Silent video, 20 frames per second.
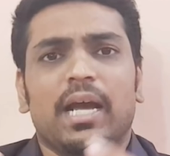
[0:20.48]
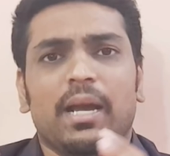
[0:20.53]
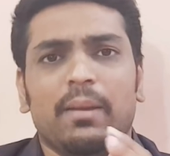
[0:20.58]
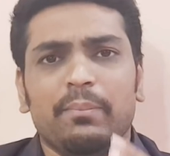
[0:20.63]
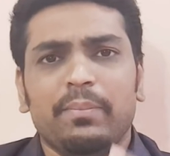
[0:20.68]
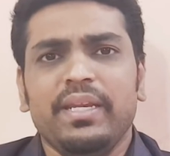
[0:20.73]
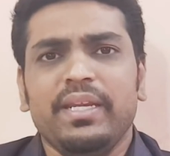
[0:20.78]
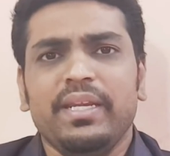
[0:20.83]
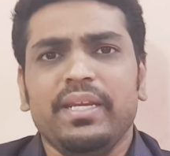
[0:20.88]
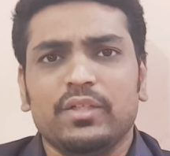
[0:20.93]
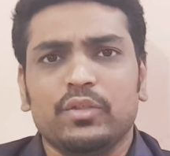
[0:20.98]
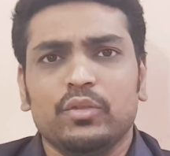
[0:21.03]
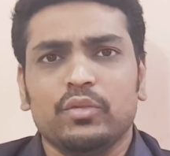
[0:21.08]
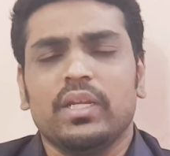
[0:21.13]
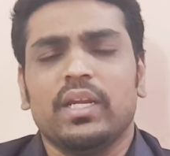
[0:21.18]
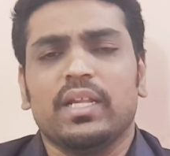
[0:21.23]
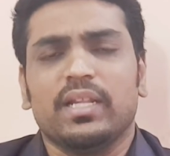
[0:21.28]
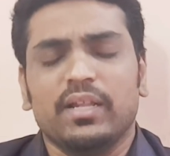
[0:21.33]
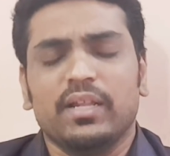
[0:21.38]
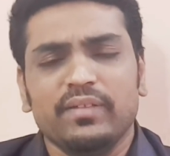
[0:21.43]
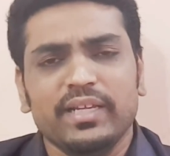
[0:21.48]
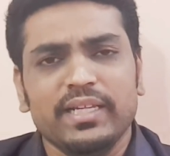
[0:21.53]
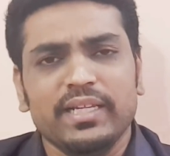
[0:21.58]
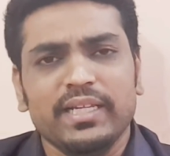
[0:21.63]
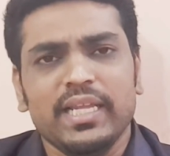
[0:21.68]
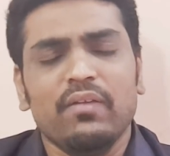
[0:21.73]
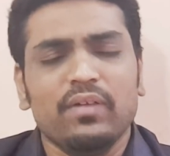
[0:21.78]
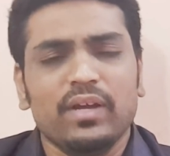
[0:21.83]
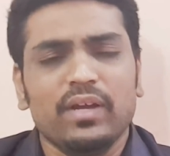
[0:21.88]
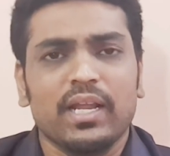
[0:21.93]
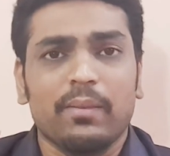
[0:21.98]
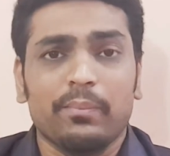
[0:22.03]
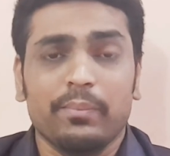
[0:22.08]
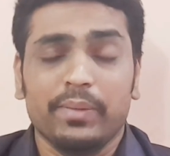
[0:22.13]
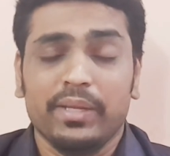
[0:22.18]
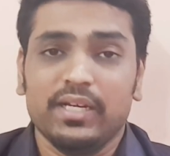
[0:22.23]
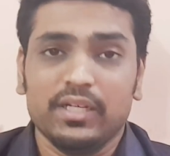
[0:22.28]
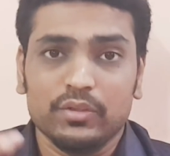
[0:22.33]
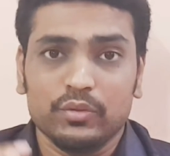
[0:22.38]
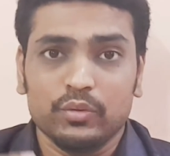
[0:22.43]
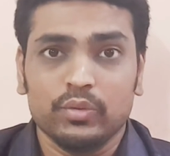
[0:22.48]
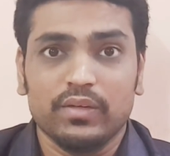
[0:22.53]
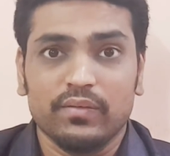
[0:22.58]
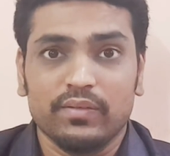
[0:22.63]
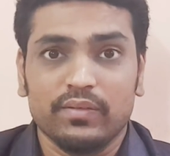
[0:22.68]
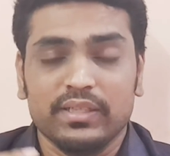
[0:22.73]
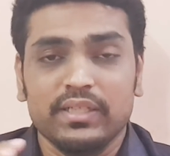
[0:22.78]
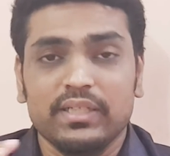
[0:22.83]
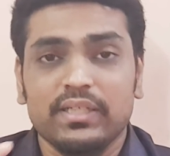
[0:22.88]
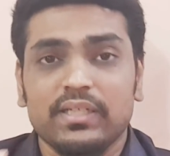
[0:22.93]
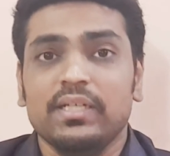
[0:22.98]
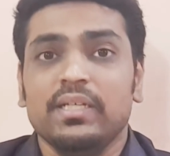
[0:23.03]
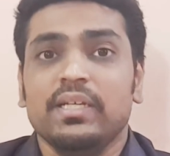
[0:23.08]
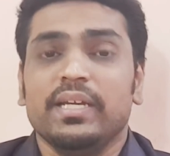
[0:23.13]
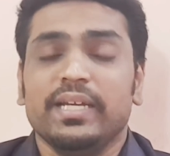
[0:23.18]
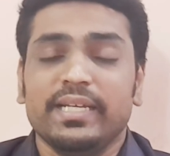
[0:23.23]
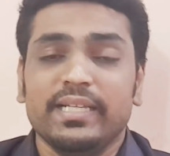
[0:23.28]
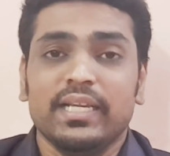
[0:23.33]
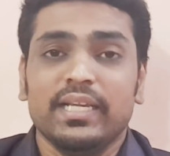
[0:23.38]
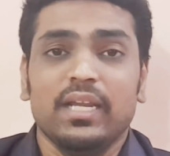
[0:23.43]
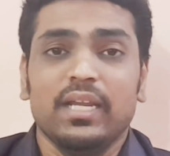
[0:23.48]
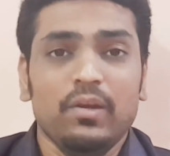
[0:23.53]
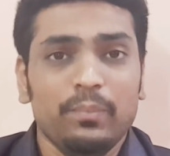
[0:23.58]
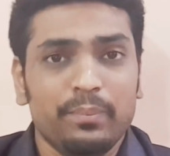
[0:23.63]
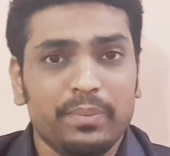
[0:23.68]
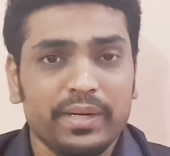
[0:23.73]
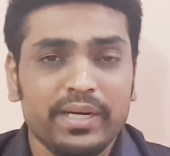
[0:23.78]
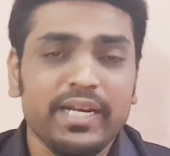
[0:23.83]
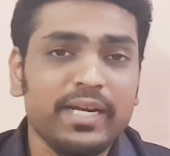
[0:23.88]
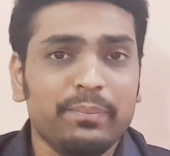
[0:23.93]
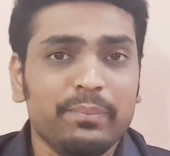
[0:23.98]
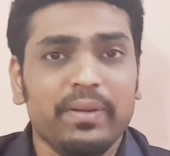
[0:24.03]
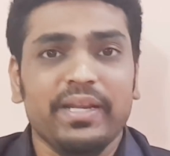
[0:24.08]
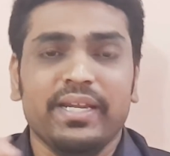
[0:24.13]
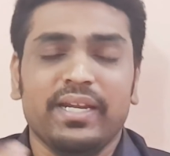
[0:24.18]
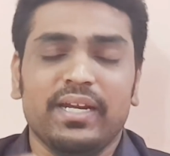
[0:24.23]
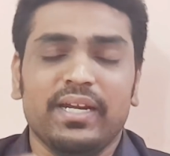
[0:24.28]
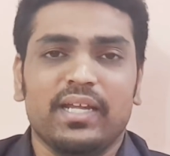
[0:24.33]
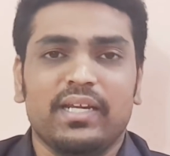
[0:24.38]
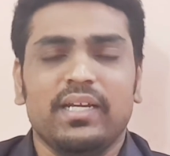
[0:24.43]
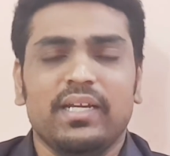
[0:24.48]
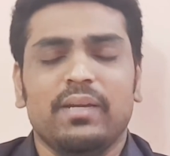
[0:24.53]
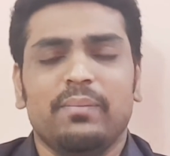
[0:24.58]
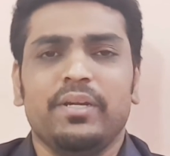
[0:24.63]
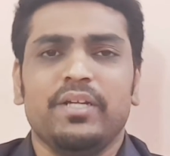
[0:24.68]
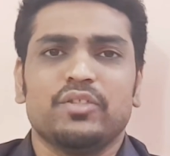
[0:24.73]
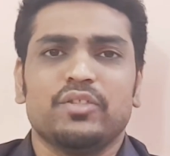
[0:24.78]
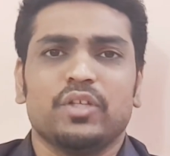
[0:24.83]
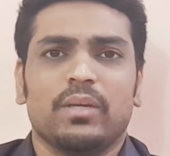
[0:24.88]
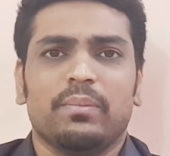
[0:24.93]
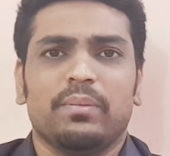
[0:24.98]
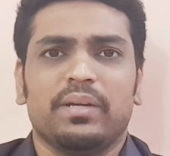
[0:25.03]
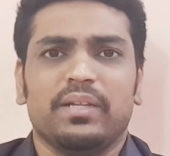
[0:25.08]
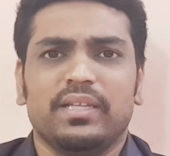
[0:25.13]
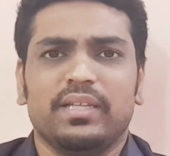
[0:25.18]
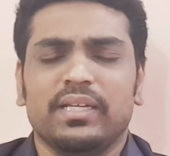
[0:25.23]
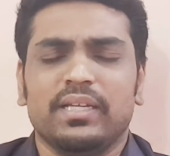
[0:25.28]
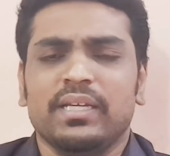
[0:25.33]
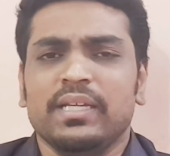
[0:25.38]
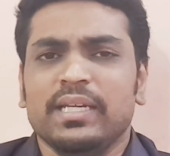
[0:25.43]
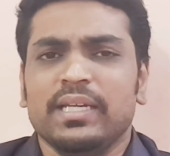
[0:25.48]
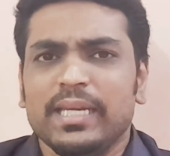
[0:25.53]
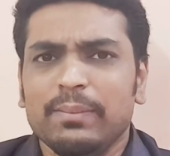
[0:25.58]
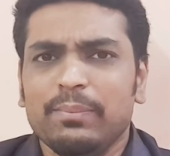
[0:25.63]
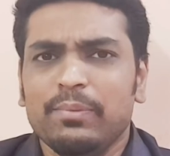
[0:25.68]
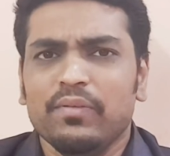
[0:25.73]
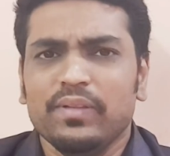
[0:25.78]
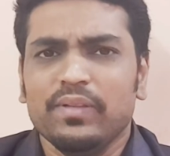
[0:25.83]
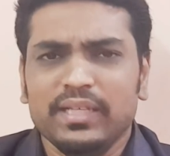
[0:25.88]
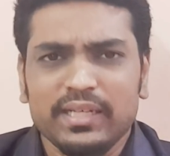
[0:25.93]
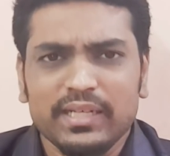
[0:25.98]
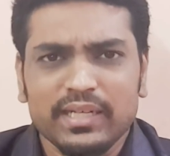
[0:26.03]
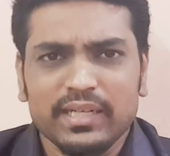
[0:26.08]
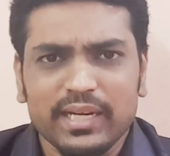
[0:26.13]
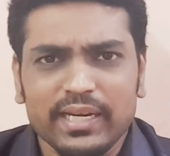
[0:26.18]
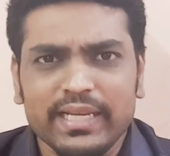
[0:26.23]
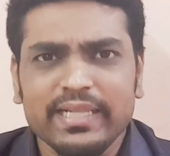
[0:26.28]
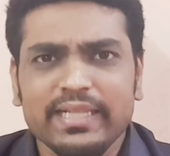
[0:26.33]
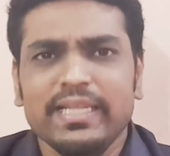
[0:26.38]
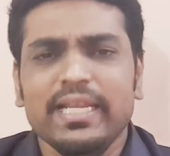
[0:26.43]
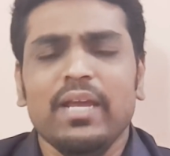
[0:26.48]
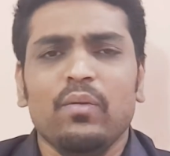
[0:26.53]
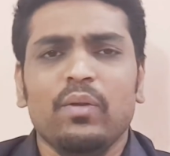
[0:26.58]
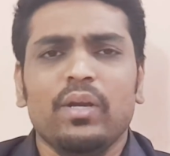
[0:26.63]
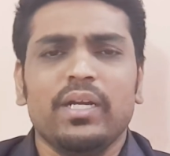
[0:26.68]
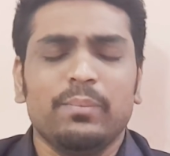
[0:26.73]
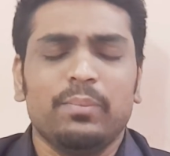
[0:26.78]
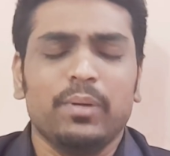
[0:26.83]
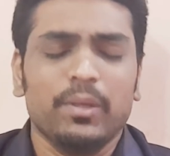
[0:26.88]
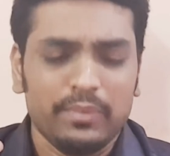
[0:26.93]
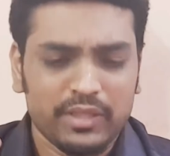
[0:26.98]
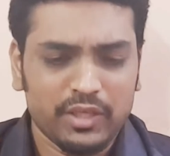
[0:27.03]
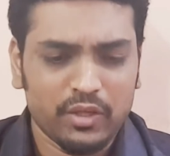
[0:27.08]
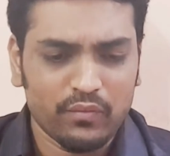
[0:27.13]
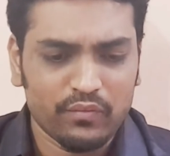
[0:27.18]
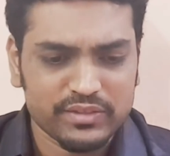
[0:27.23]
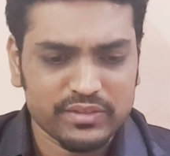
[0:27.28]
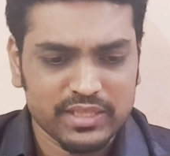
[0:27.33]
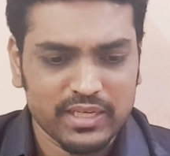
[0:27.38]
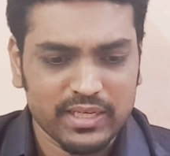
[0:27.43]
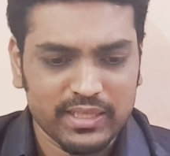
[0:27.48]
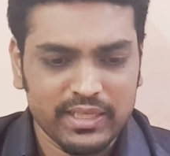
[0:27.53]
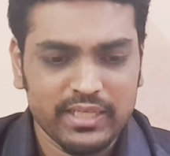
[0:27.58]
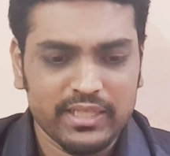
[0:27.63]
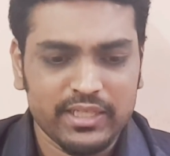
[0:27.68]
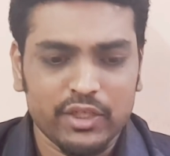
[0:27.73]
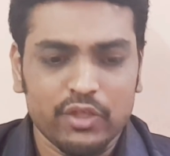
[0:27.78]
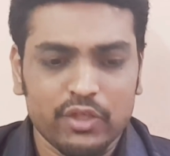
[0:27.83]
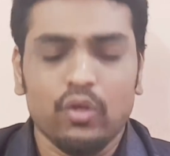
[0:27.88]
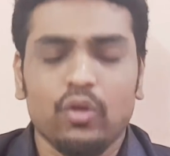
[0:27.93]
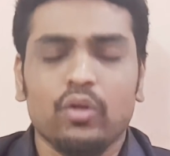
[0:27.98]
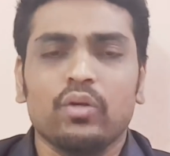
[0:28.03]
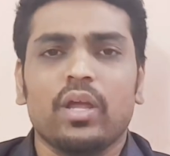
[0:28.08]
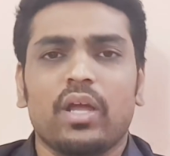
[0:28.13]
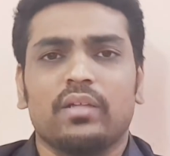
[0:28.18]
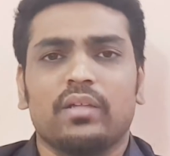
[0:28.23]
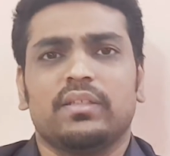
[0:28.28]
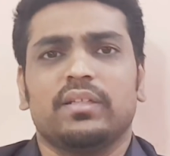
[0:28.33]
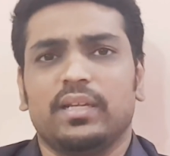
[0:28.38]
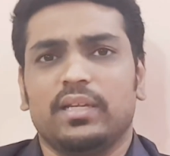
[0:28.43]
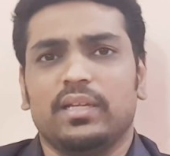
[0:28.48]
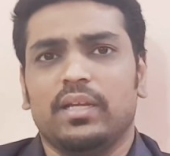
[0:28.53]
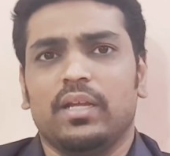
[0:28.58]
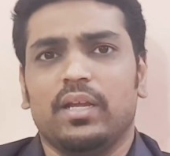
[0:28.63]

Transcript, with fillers: அமெரிக்க தூதர் அதாவது இந்தியாவுக்கான அமெரிக்க தூதர் வந்து இதெல்லாம் ப்ரிடிக்ட் பண்ணியிருக்காரு அப்படின்னு சொல்லப்படுது இப்போ வந்து இந்தியாவோட டிப்ளமேட் ஆஃபீஸரான ட்ரிலோக் நாத்